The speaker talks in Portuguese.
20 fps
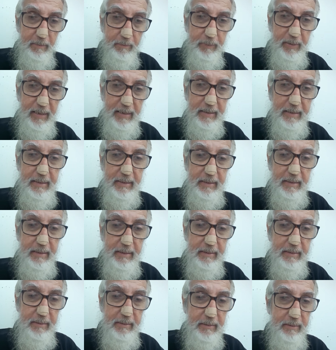Para
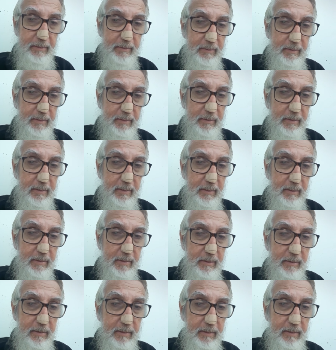quem
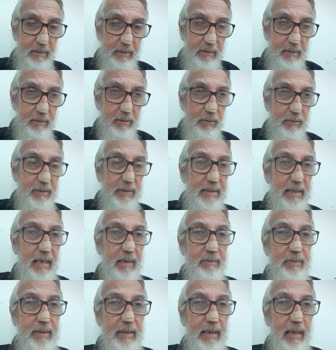não
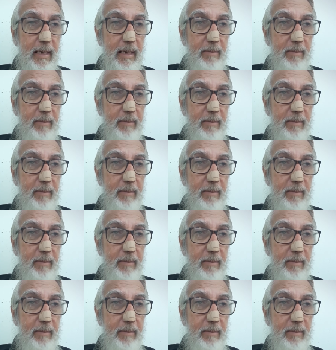sabe,